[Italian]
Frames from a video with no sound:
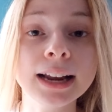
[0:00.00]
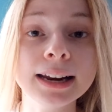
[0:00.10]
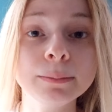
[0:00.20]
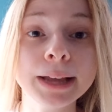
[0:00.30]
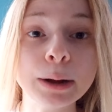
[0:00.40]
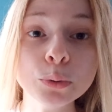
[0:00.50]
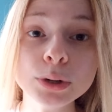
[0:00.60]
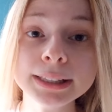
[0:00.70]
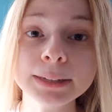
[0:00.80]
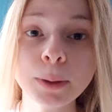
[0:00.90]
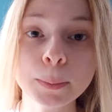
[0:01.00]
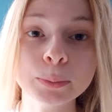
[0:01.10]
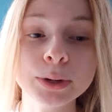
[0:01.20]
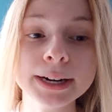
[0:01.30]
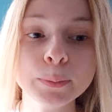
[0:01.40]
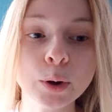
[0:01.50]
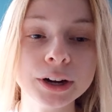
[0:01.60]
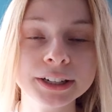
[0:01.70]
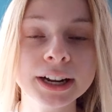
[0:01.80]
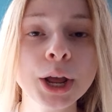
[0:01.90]
la mia ultima bambola
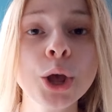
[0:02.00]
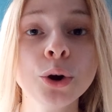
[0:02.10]
reborn